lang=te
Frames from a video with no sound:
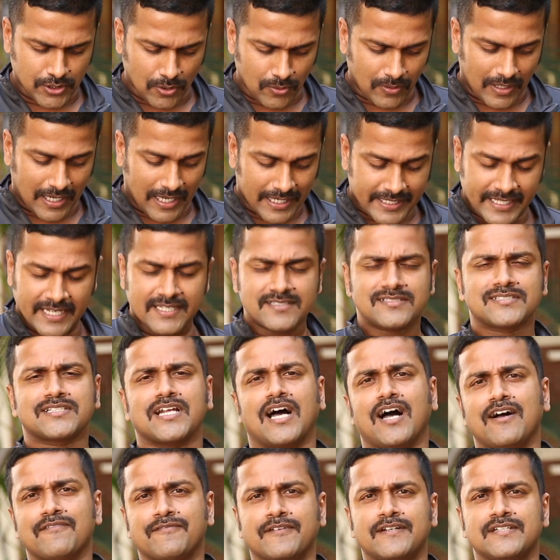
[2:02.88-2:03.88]
సో అగేన్స్ట్
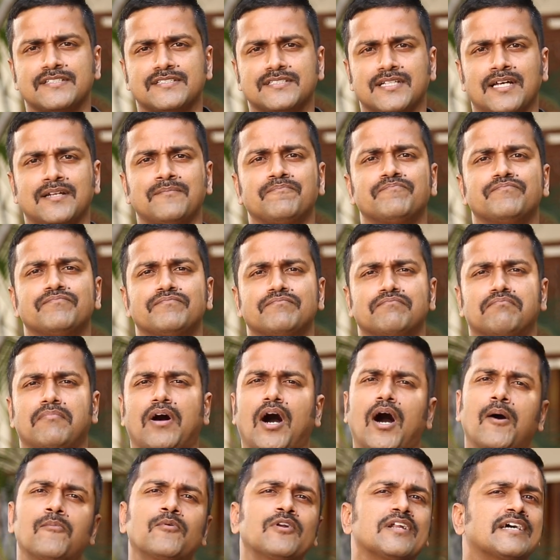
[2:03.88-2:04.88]
ఆఫ్ఘనిస్తాన్
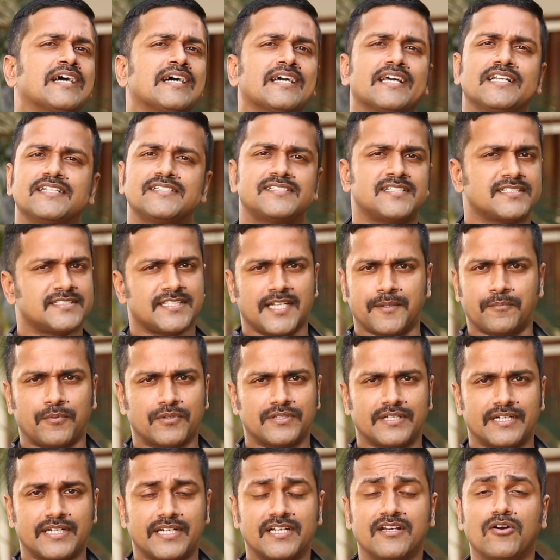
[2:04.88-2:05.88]
మామూలుగా గెలిస్తే
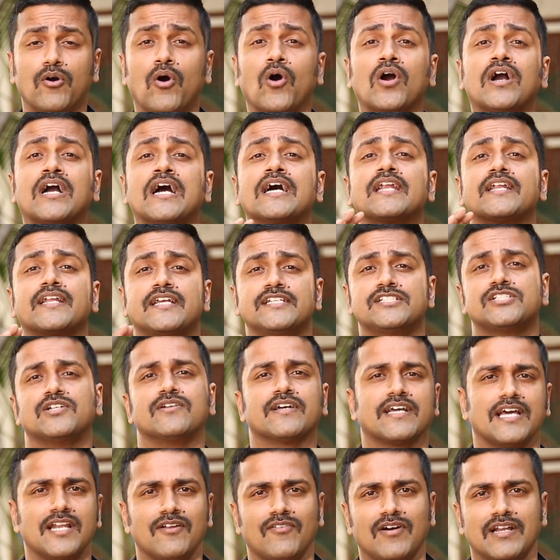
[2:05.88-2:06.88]
సరిపోదండి ఒక్క రేంజ్లో
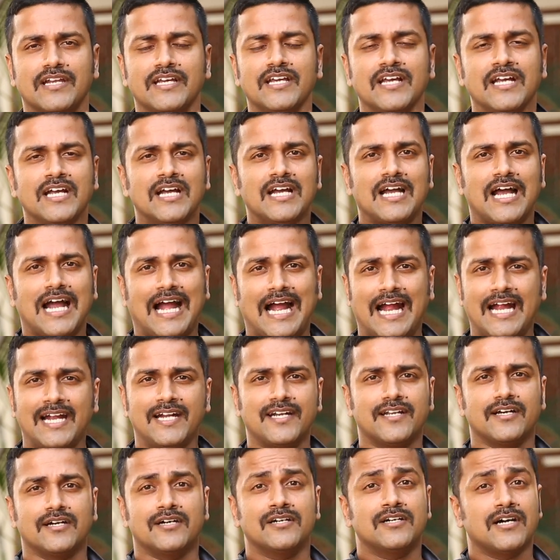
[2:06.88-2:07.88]
గెలవాలి
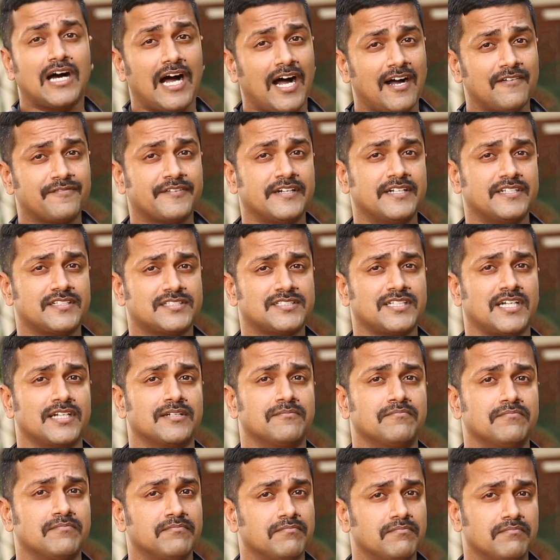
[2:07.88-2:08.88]
అండ్ ఆఫ్ఘనిస్తాన్
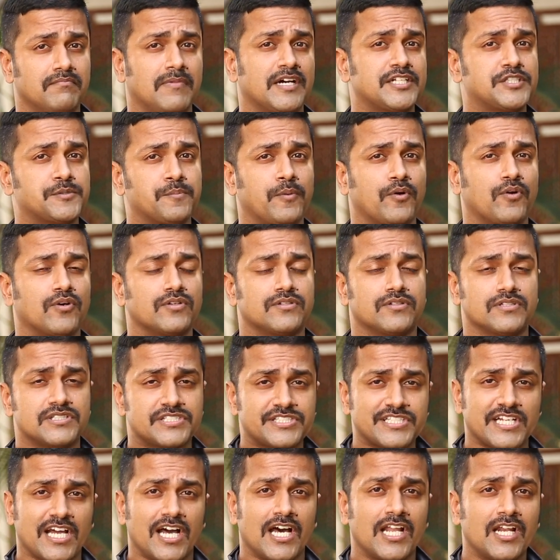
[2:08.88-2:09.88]
మర్చిపోకూడదు
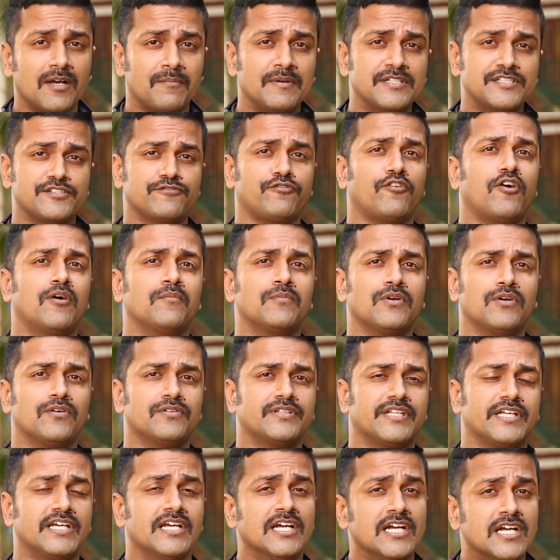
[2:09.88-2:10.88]
చాలా మంచి ఫామ్లో
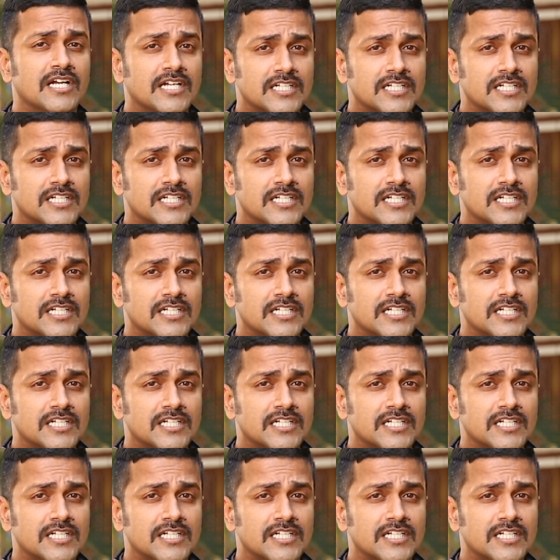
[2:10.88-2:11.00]
ఉంది